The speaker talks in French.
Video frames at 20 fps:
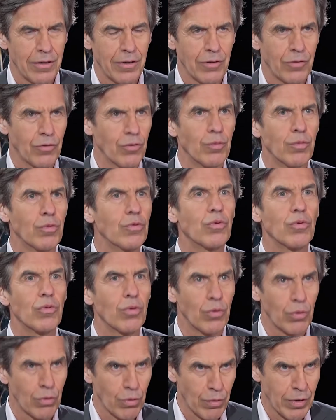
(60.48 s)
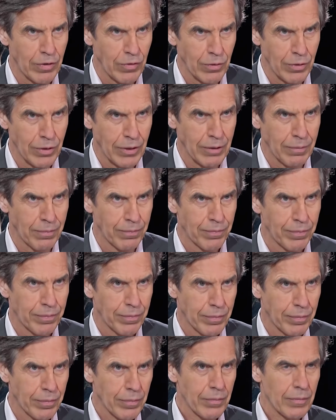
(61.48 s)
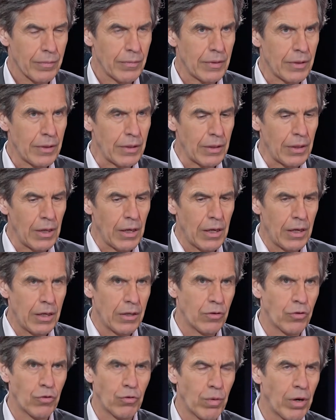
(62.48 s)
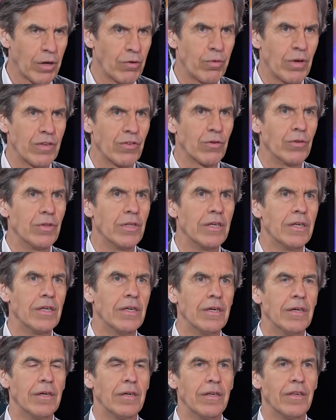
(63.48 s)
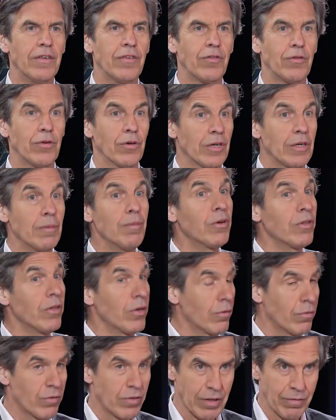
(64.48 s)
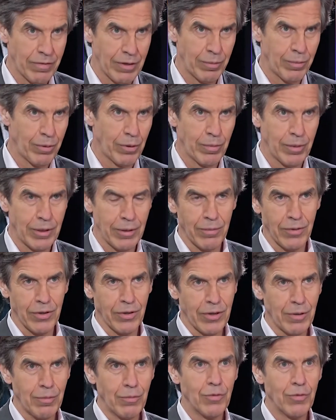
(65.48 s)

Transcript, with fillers: sont beaucoup trop cloisonnés. Mhm soit cloisonné historiquement, d'ailleurs vous avez le problème dans les